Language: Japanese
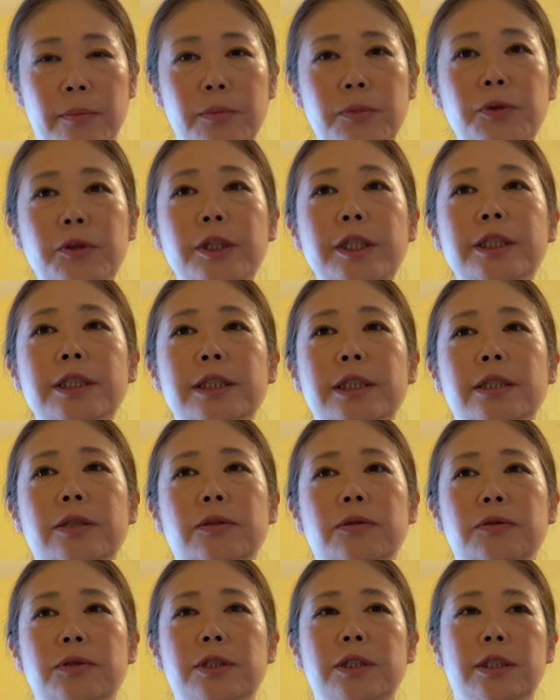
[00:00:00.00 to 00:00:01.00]
無意識
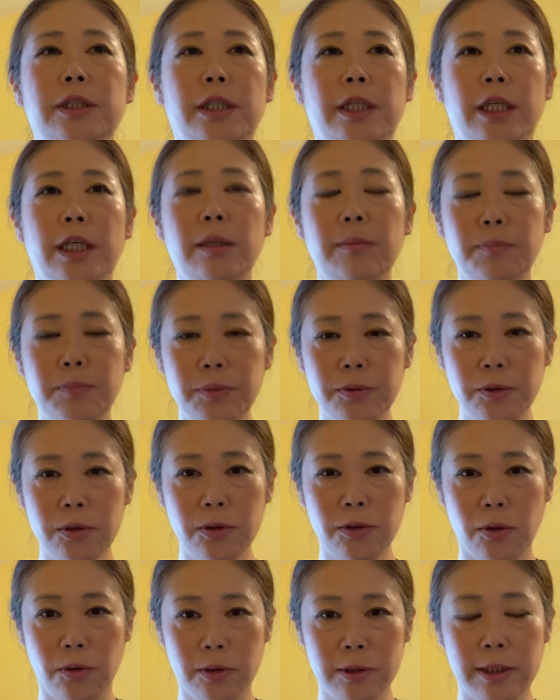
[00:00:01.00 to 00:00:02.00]
のうちに
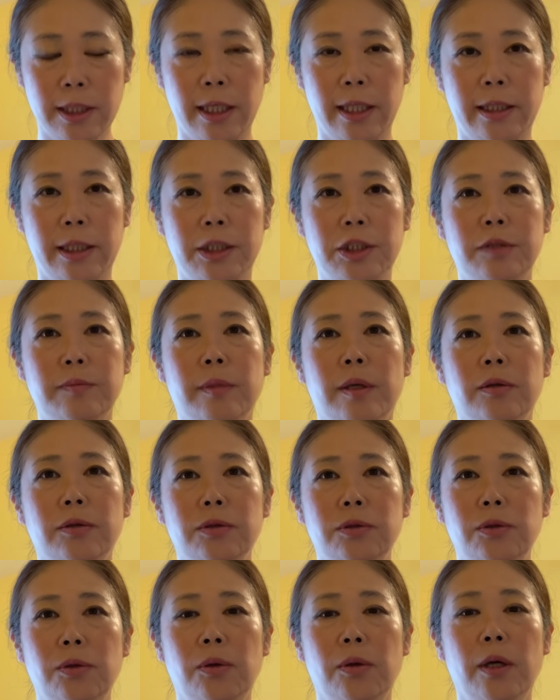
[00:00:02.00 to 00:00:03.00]
インプットされてしまう
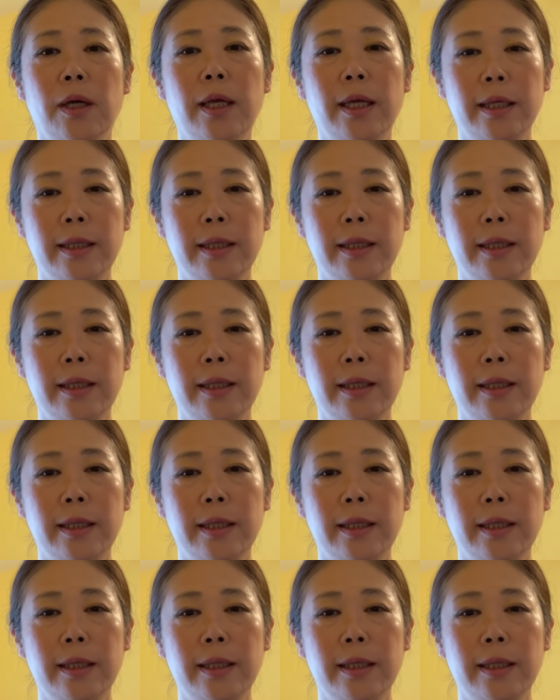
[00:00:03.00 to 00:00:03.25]
と、